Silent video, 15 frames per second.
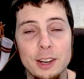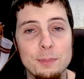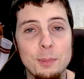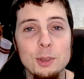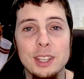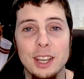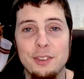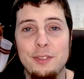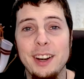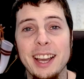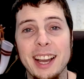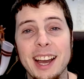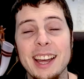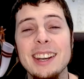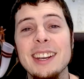las puntas
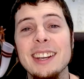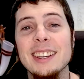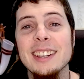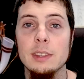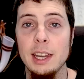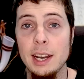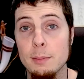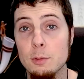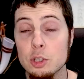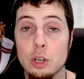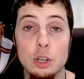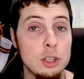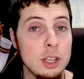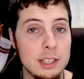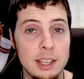Freehand,
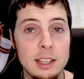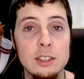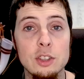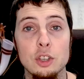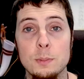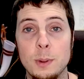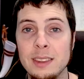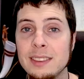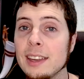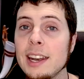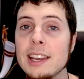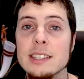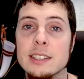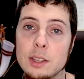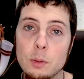tenemos los distintos
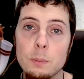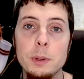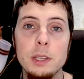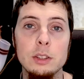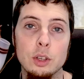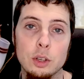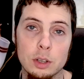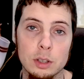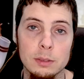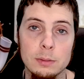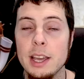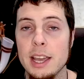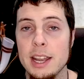pinceles de un pintor.